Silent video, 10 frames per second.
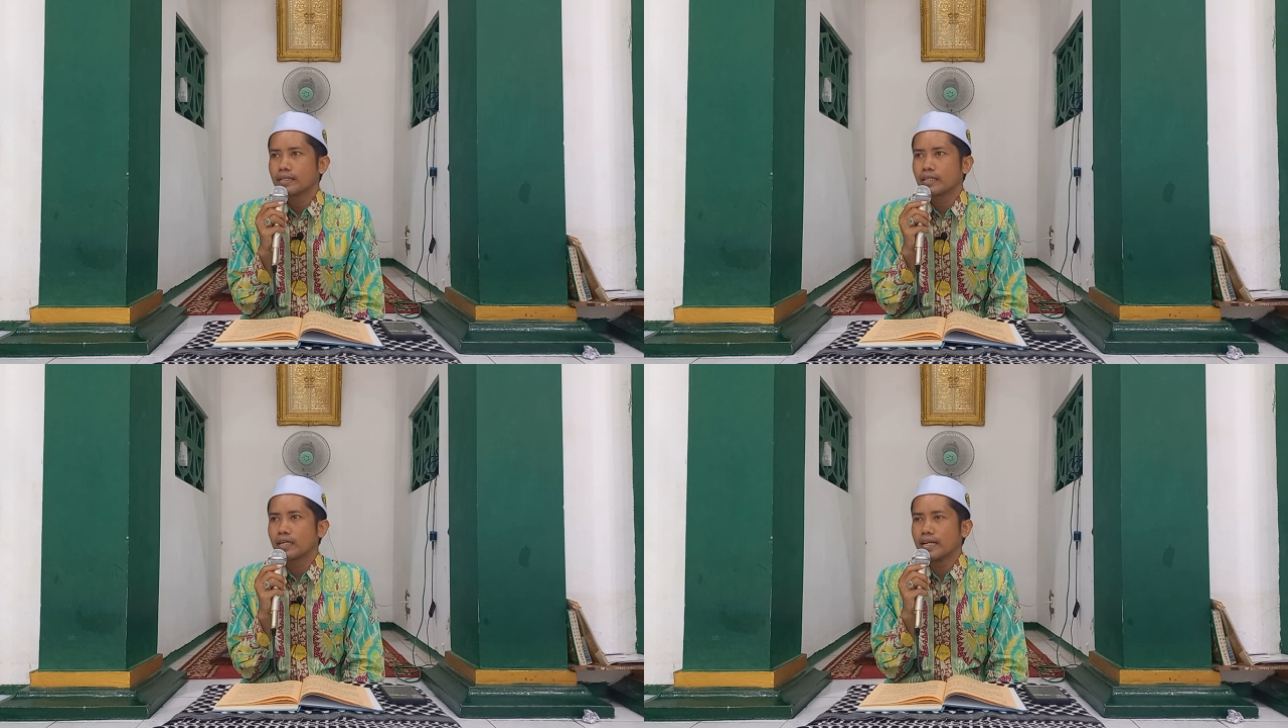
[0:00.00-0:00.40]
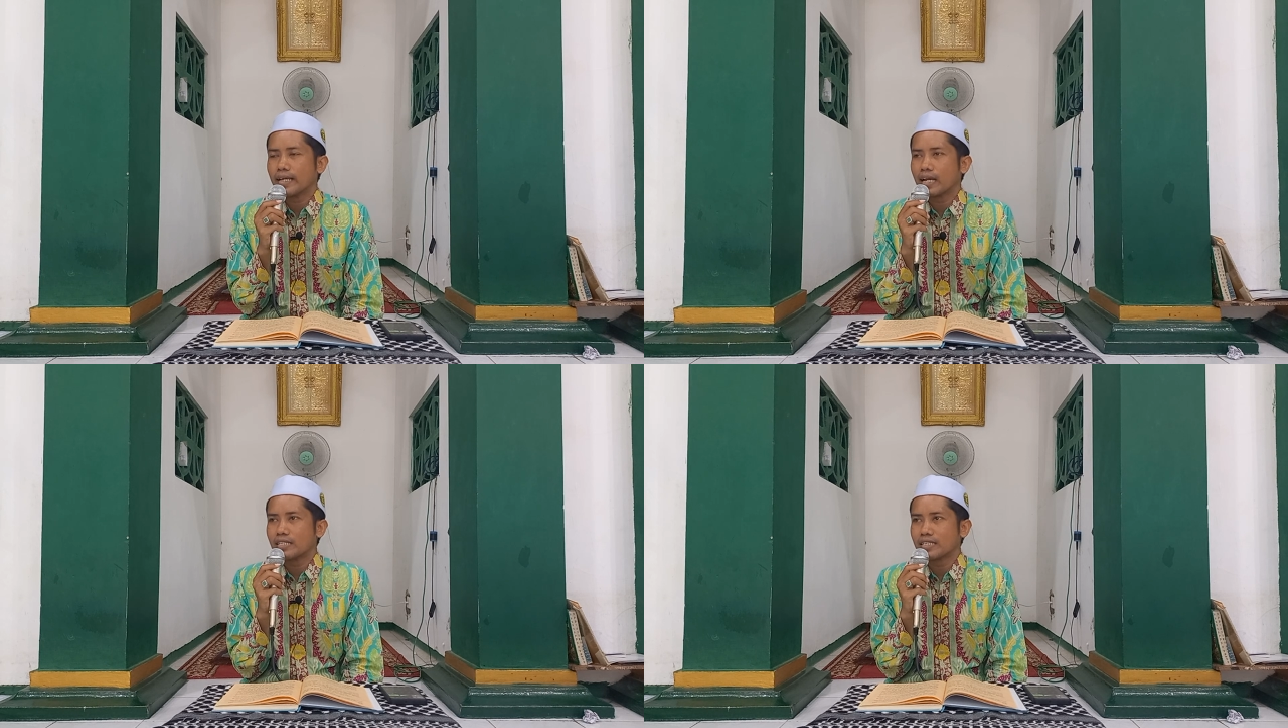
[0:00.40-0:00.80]

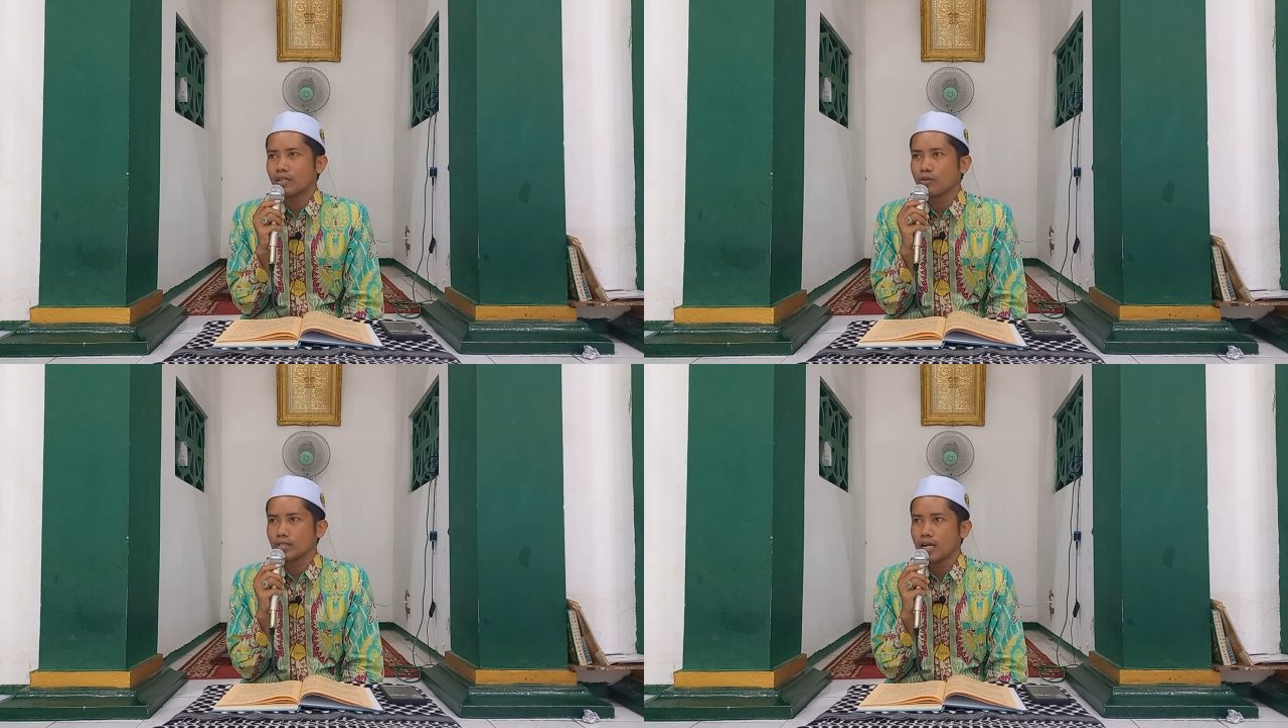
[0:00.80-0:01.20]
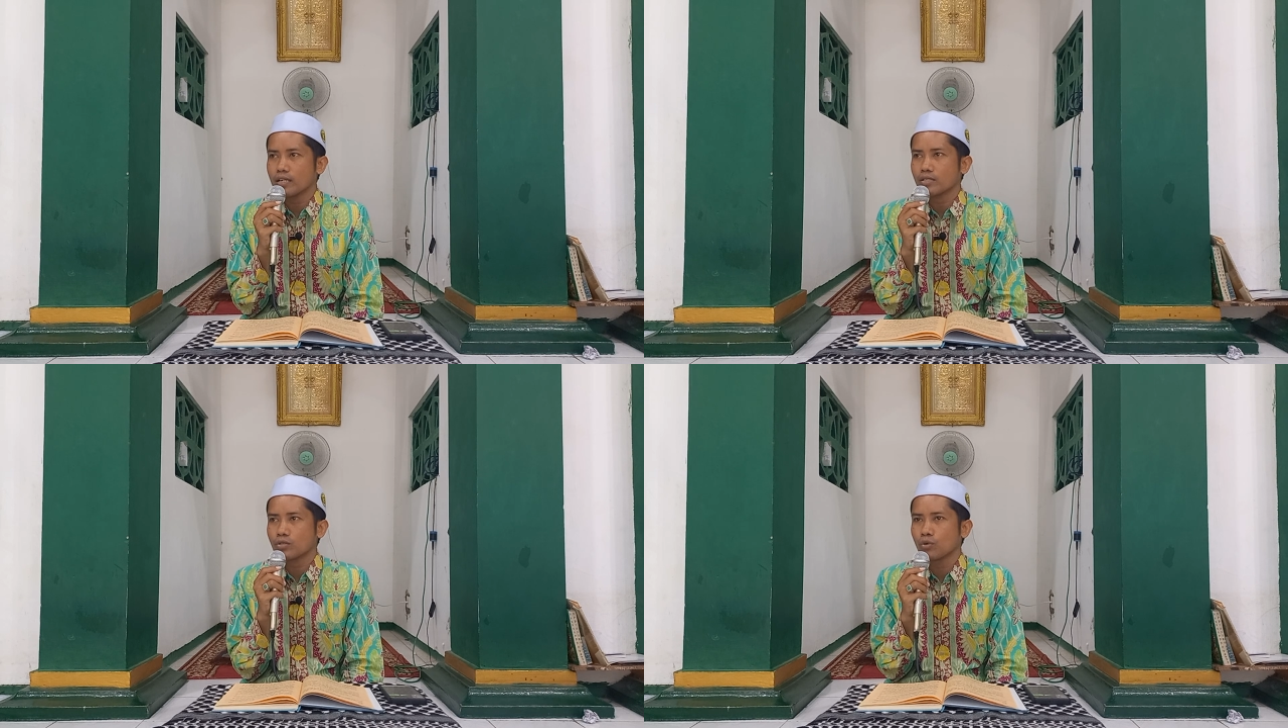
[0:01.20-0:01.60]
Kene kasih
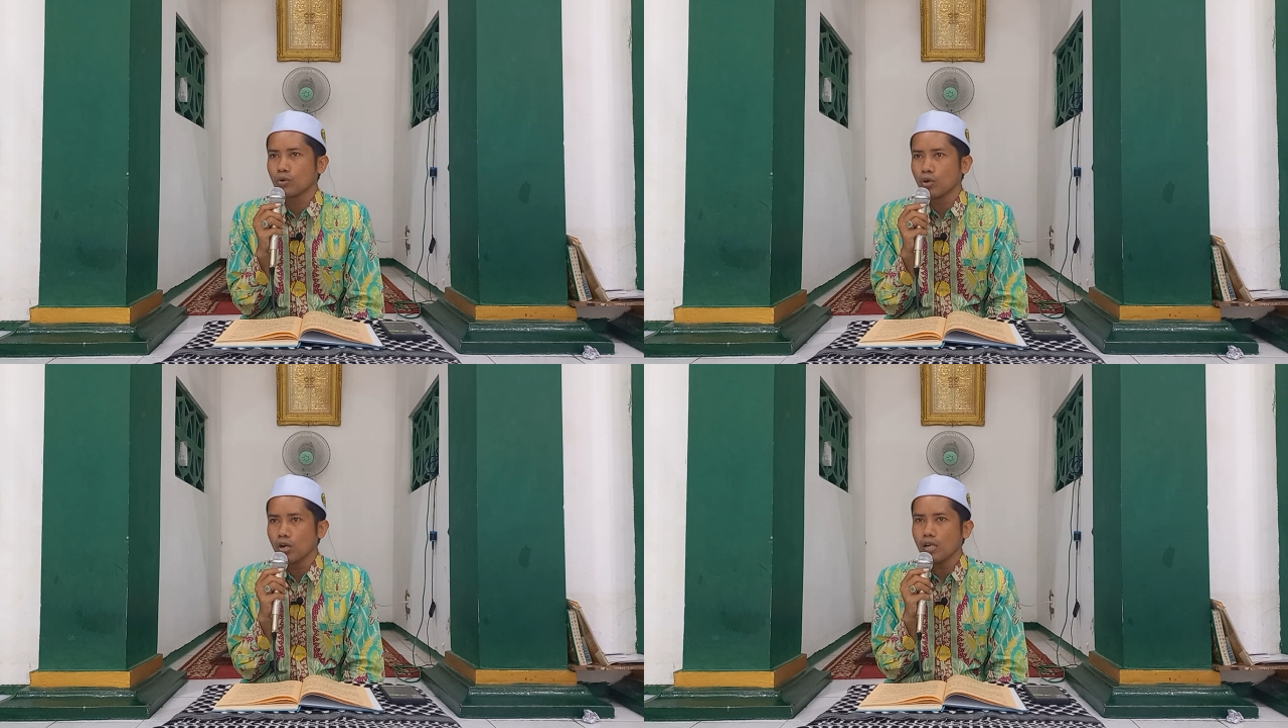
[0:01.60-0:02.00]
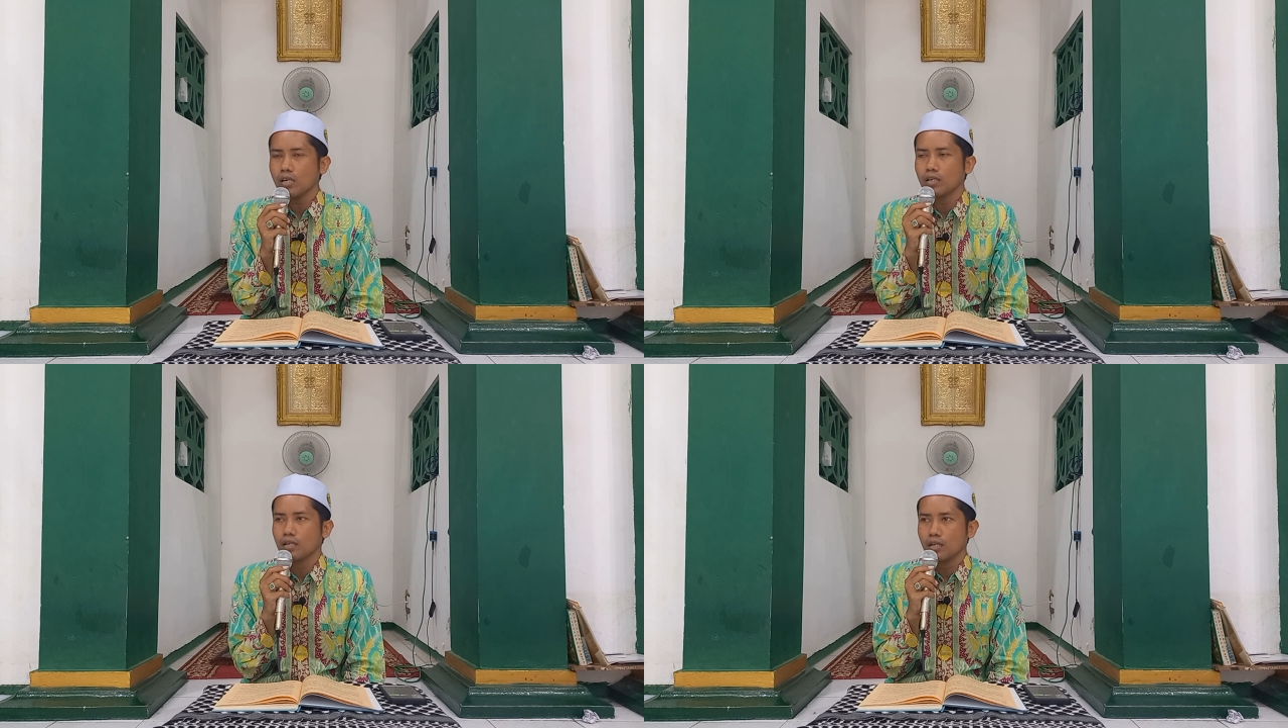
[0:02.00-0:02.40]
kocak suul
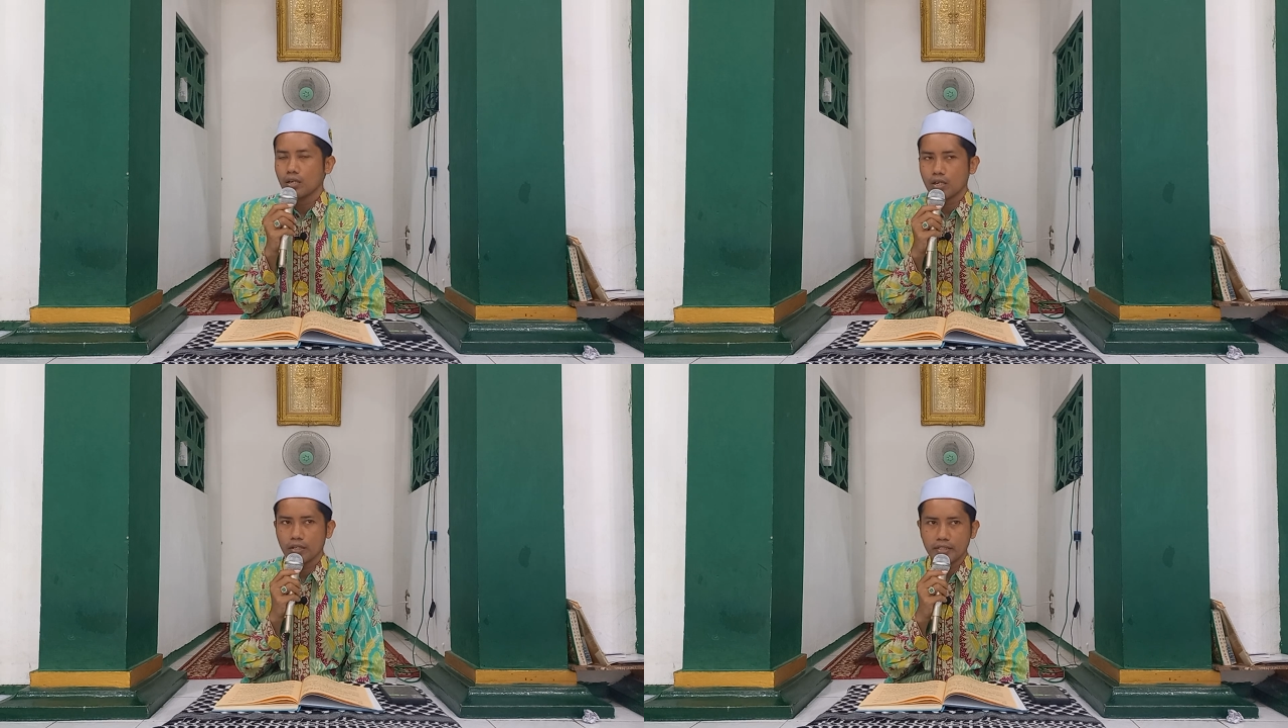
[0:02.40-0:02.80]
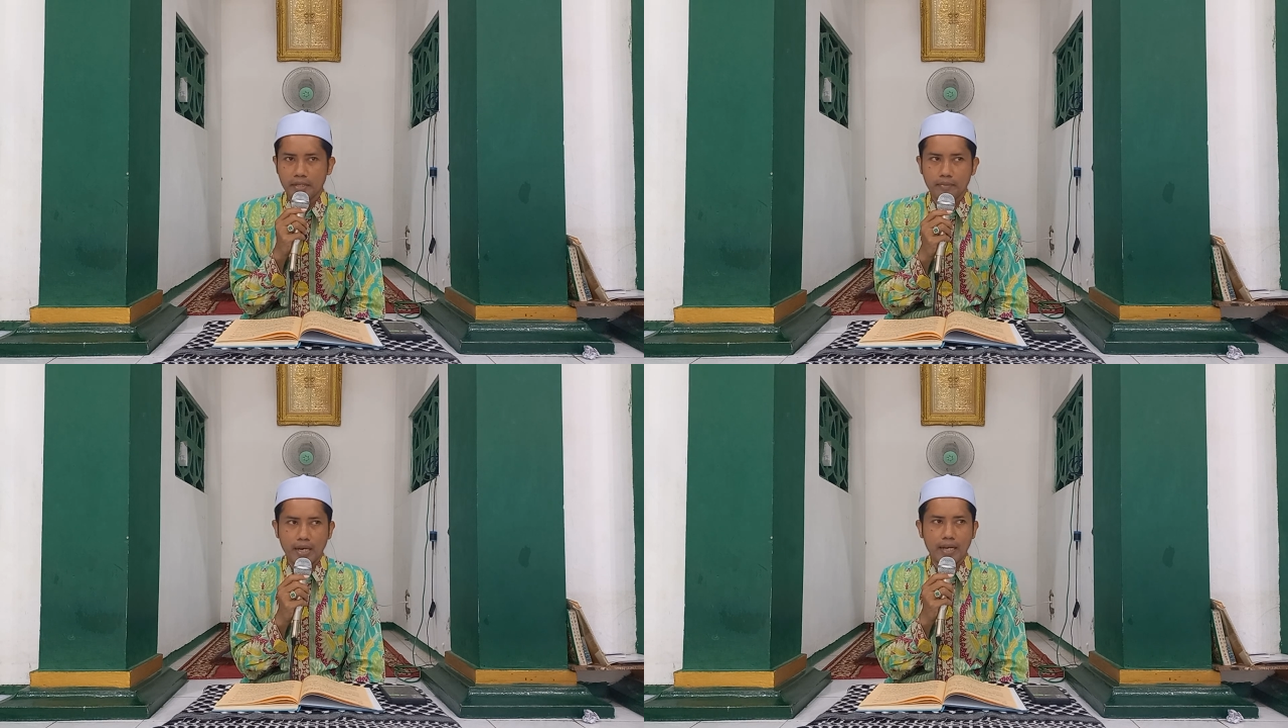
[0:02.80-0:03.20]

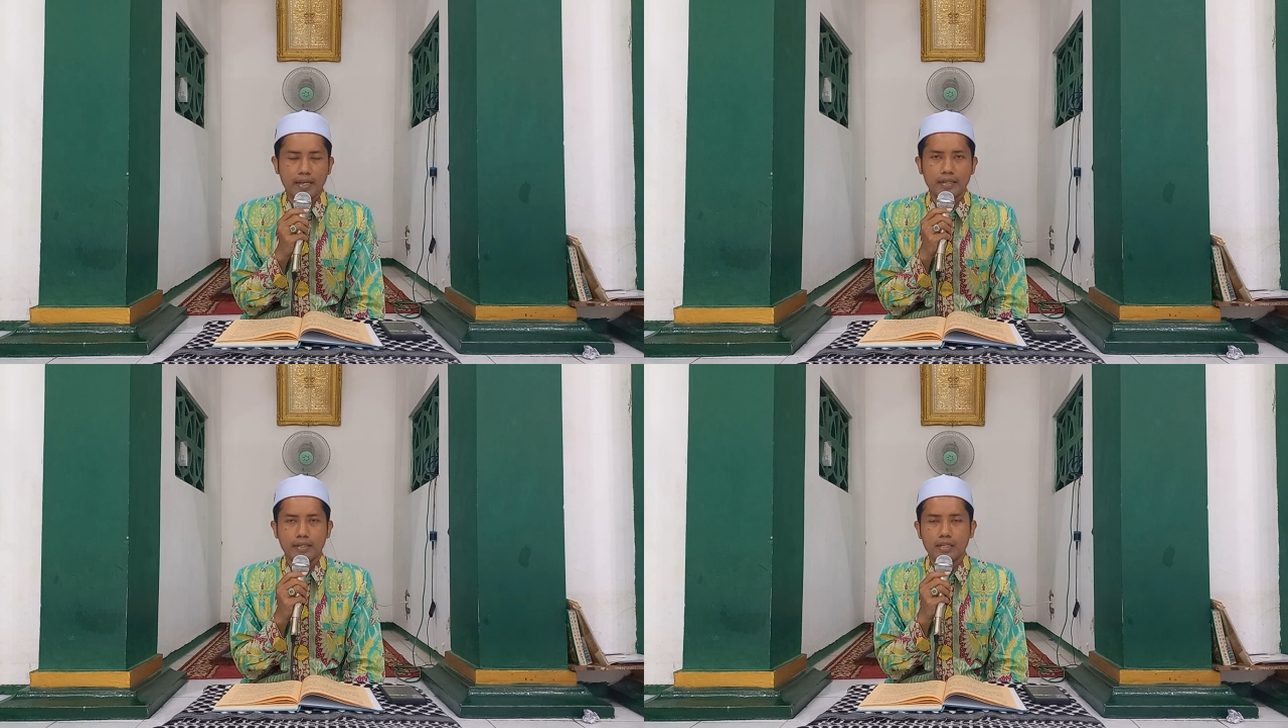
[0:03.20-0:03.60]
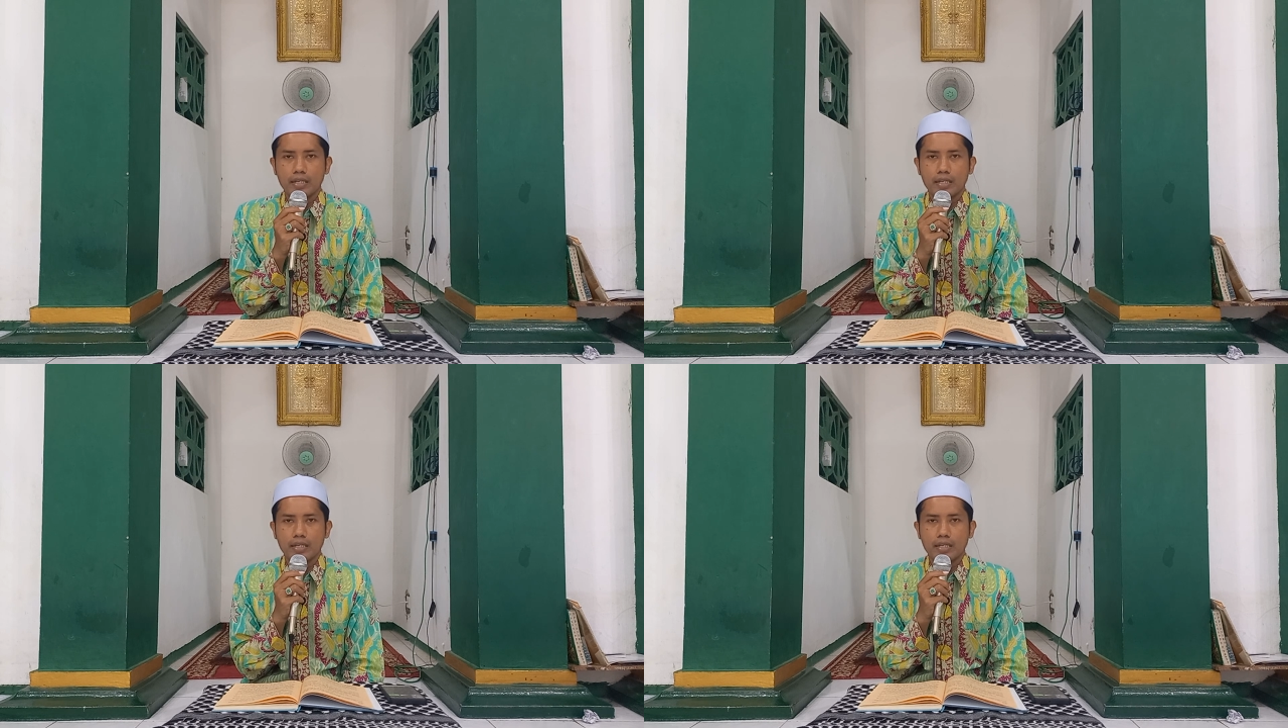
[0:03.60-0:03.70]
khotimah.